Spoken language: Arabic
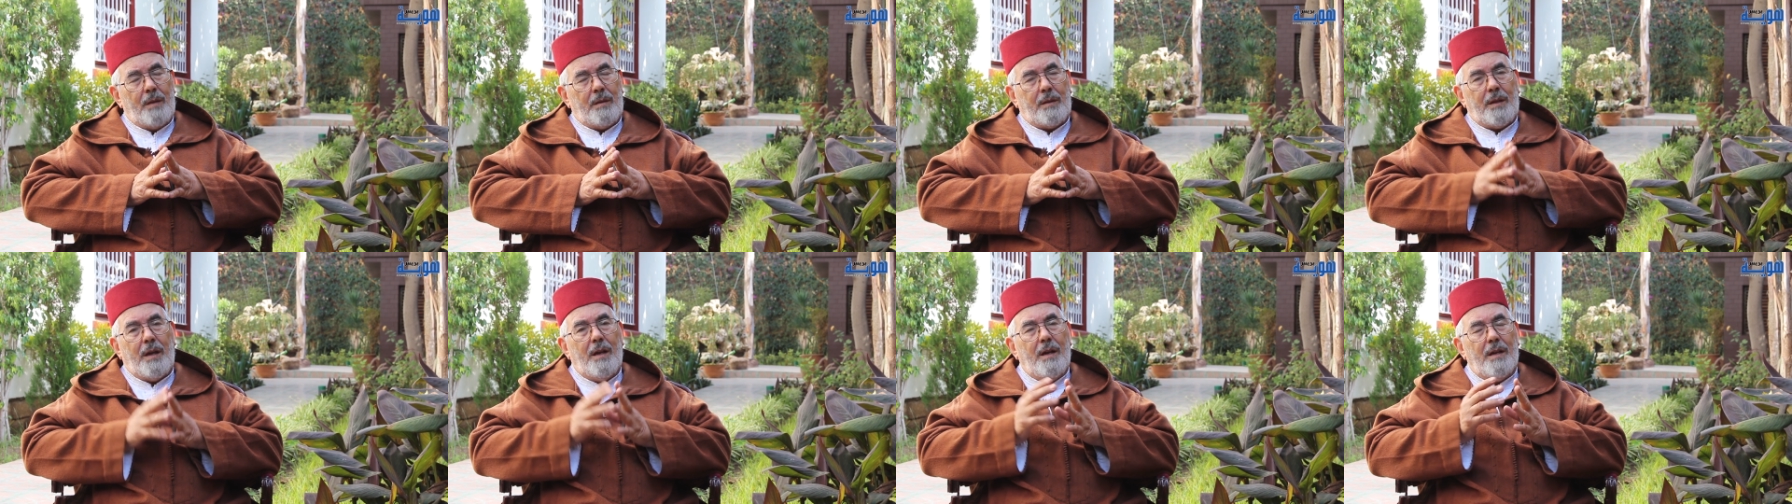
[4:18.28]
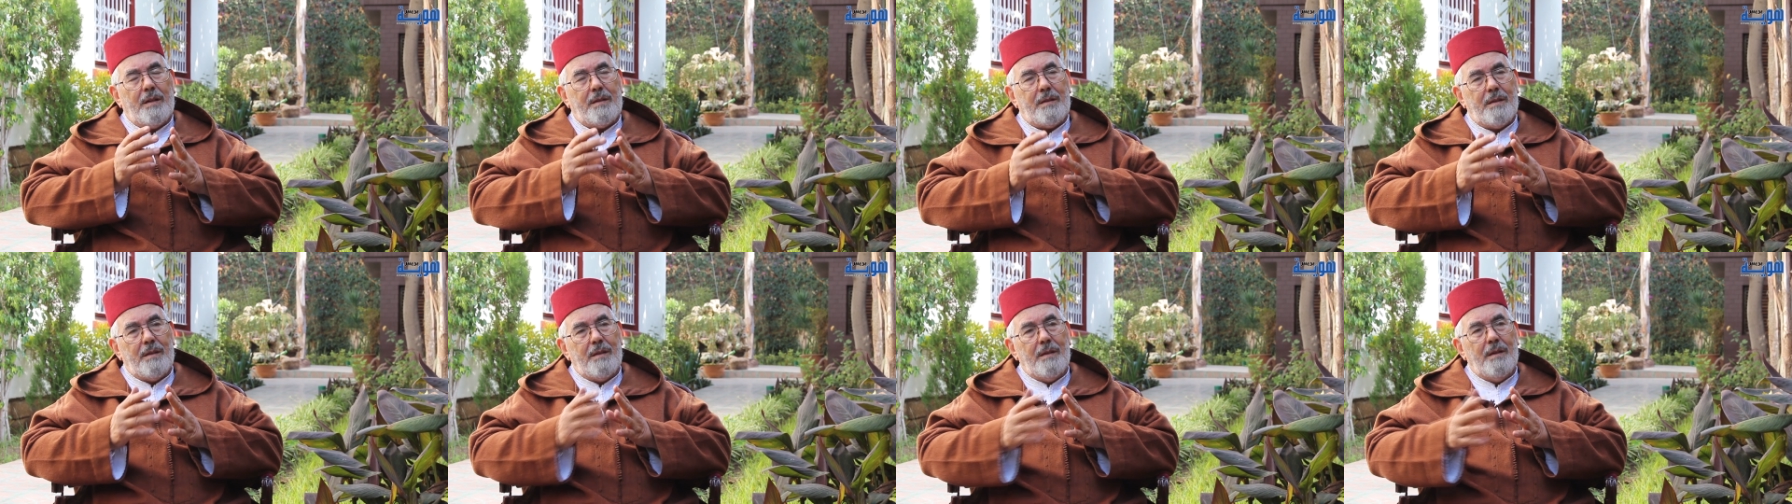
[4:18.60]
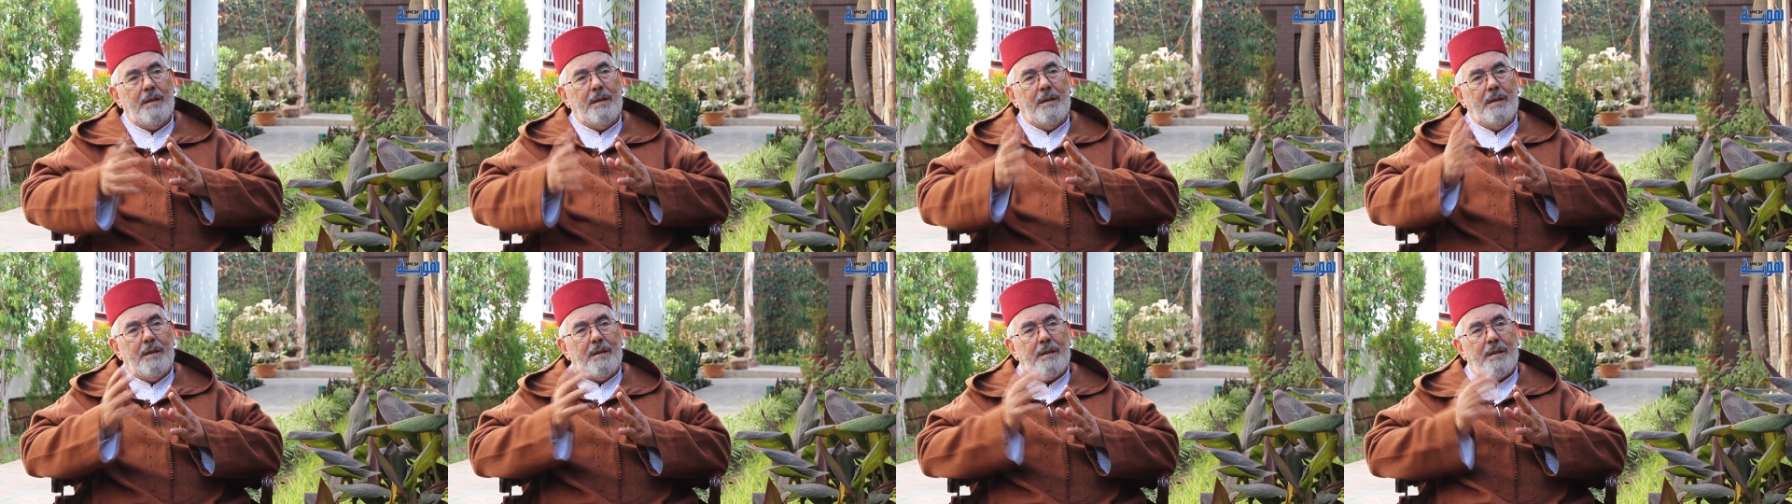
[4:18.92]
طيلة
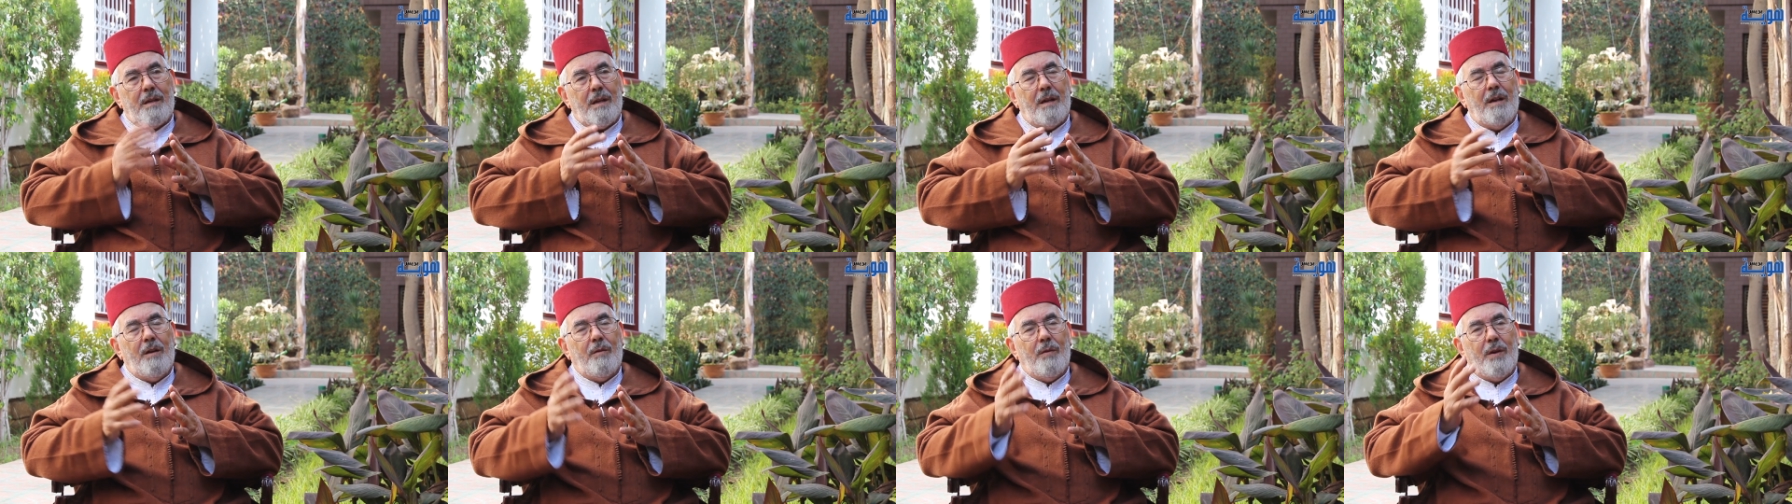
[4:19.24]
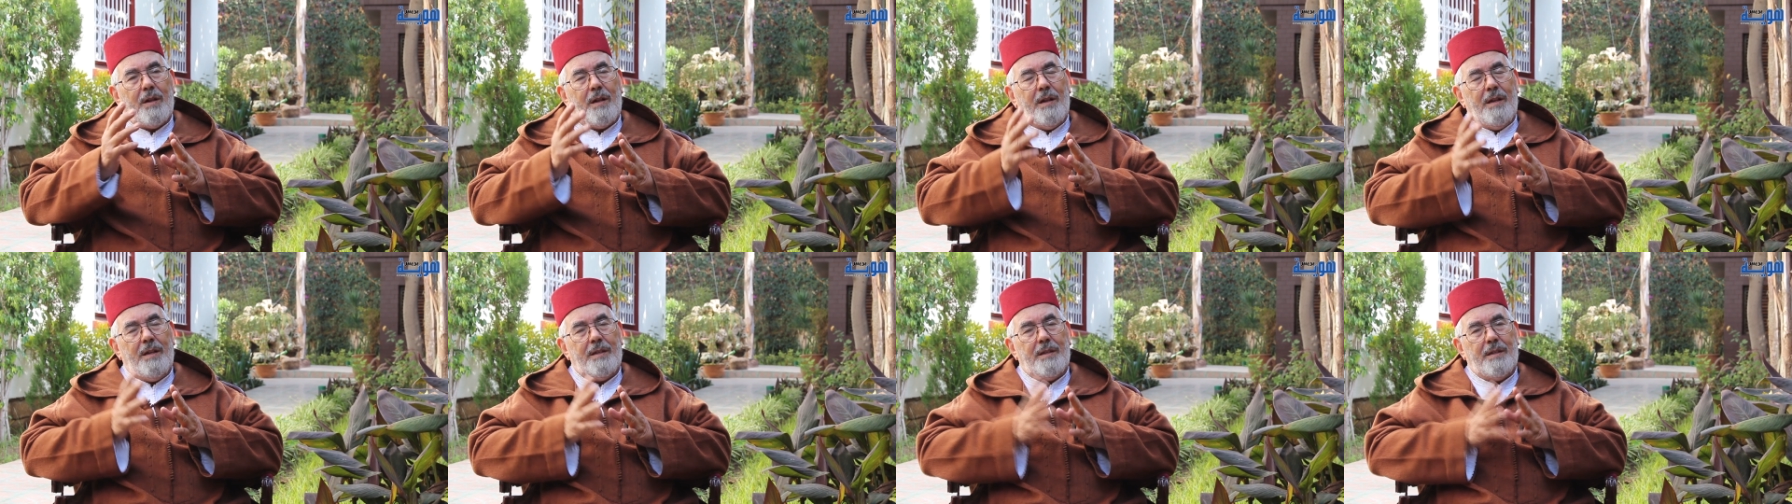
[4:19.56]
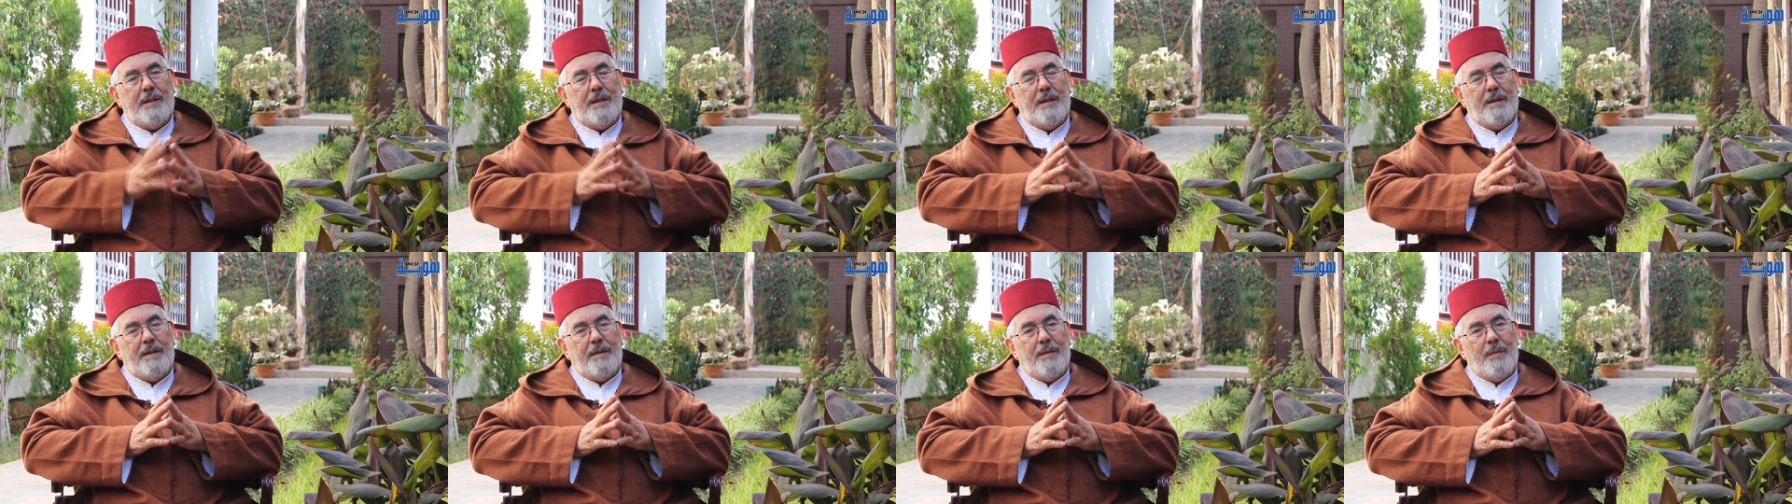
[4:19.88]
سنوات
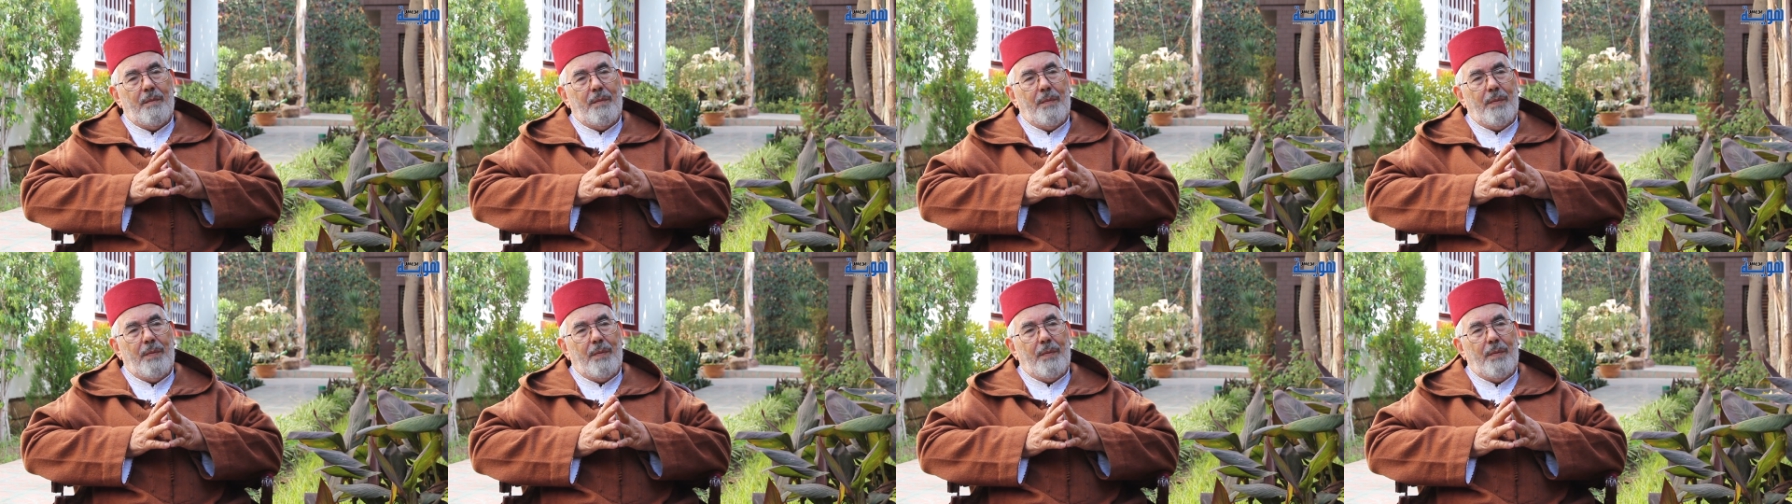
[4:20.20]
الاحتلال